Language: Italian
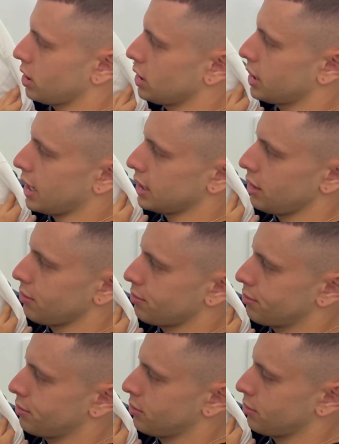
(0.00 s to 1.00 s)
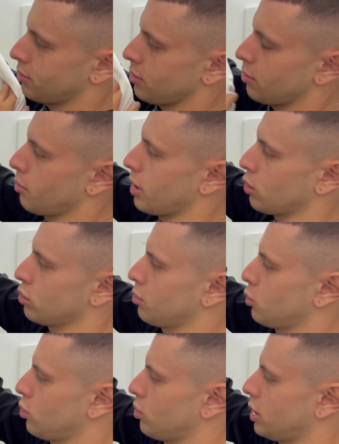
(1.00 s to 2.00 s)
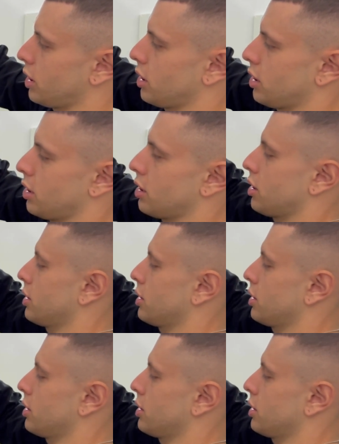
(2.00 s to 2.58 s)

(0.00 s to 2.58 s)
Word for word: Kid Cudi, Man on the Moon